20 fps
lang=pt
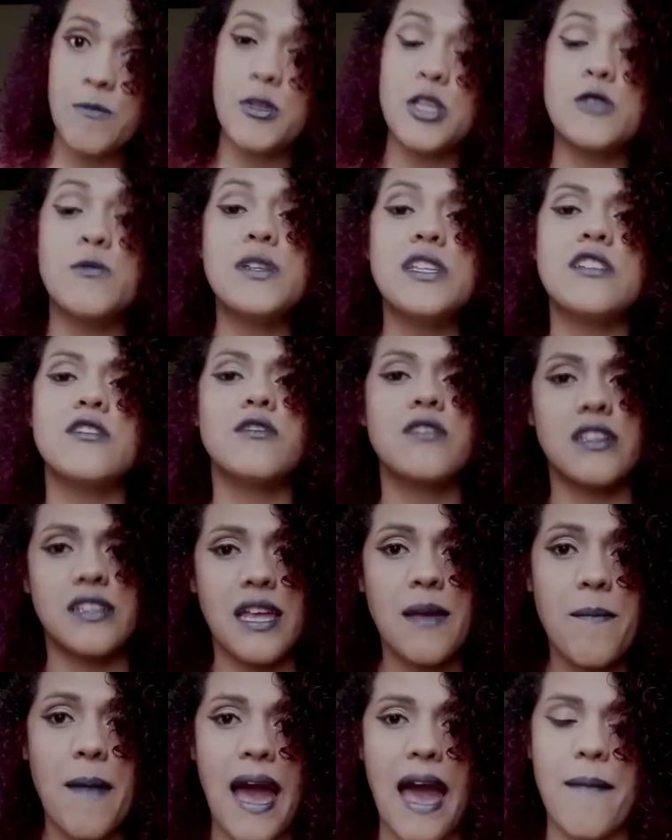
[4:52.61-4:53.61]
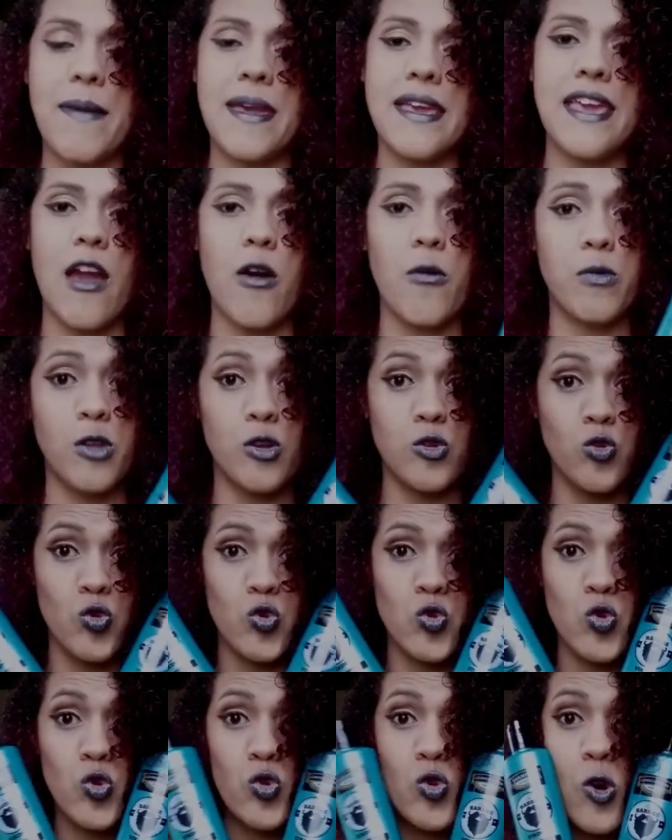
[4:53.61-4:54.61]
Para os meninos que têm barba e que é um
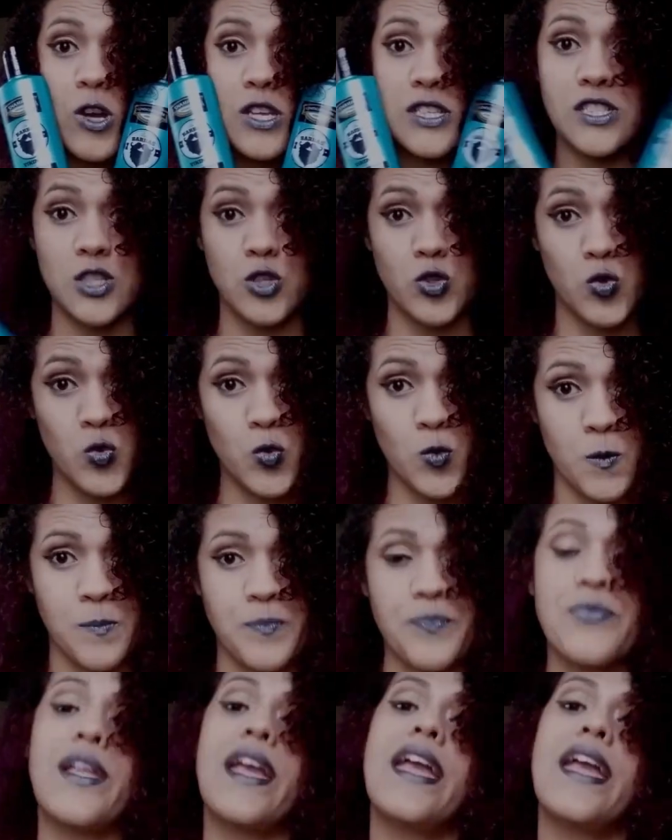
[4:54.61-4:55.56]
produto 2 em 1, um,